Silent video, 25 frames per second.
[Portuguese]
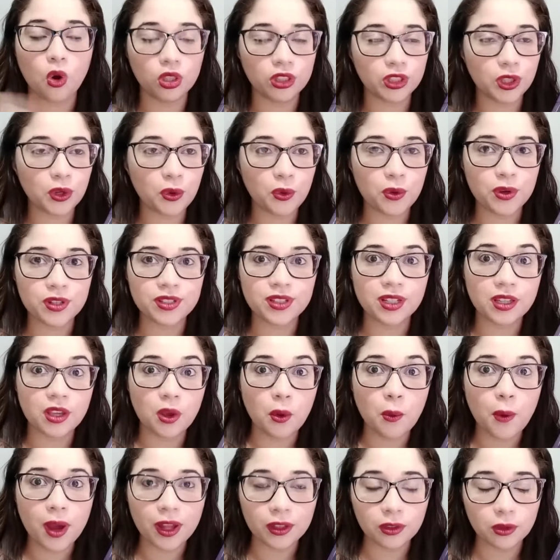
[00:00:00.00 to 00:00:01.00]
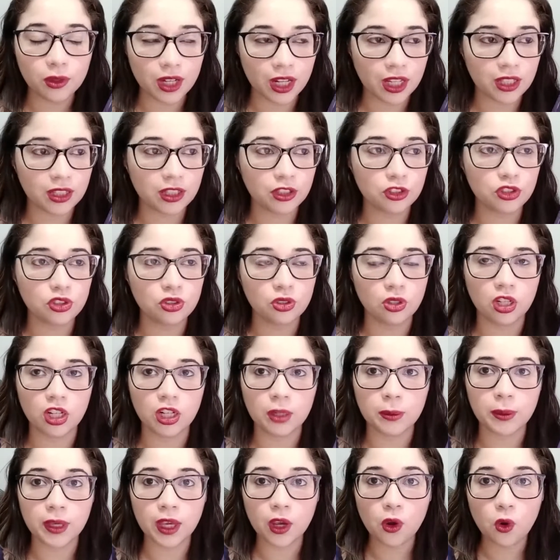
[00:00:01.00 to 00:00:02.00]
Outra coisa que eu adorei na história
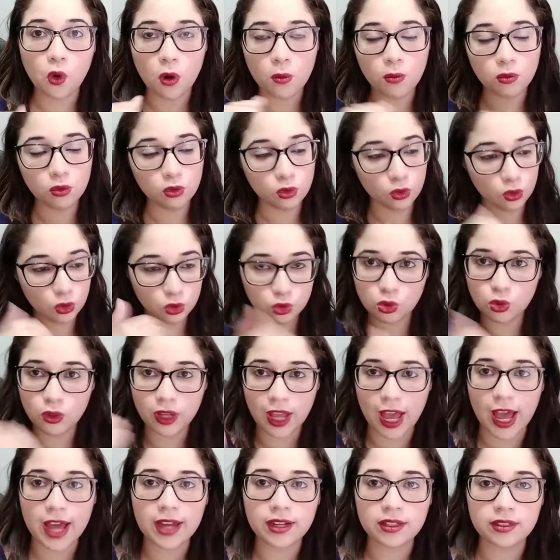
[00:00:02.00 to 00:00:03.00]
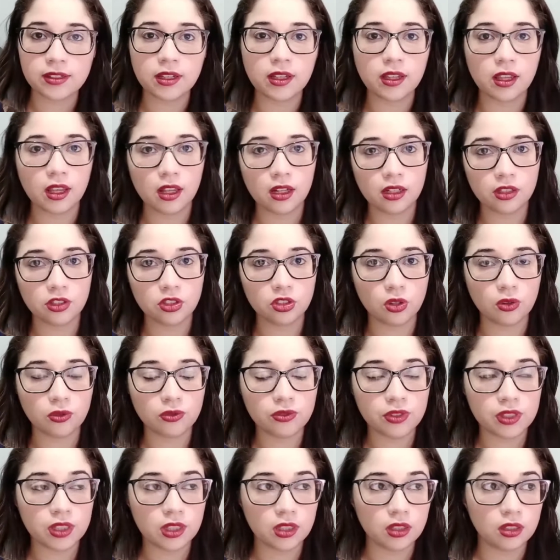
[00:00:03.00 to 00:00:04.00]
é que como os lugares em que eles estão
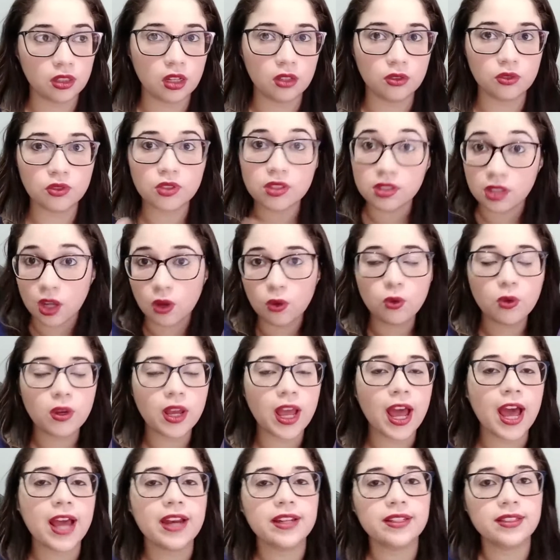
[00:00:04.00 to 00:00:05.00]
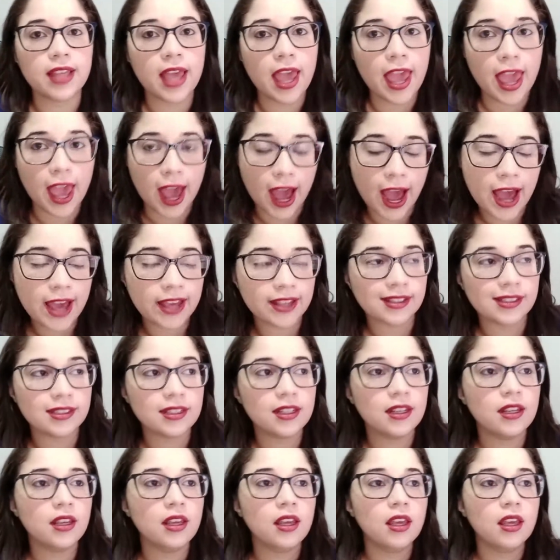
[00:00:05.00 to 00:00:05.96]
visitando são lugares reais,